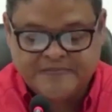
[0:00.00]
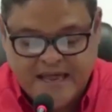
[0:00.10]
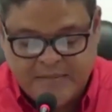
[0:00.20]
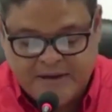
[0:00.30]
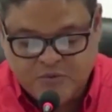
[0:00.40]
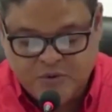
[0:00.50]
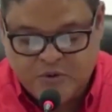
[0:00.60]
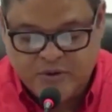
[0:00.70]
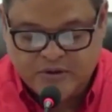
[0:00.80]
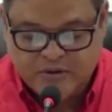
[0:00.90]
Además,
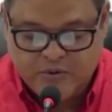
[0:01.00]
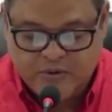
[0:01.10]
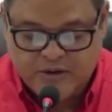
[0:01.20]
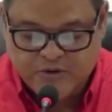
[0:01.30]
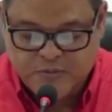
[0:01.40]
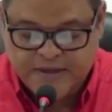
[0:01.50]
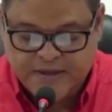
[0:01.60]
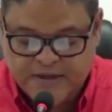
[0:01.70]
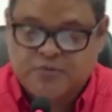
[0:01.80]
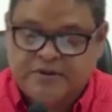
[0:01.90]
ubicó y entregó a sus padres
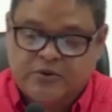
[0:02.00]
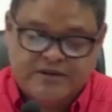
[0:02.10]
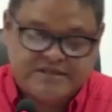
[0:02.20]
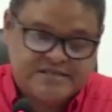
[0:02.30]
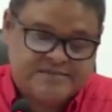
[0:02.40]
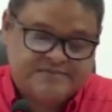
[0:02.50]
dos menores.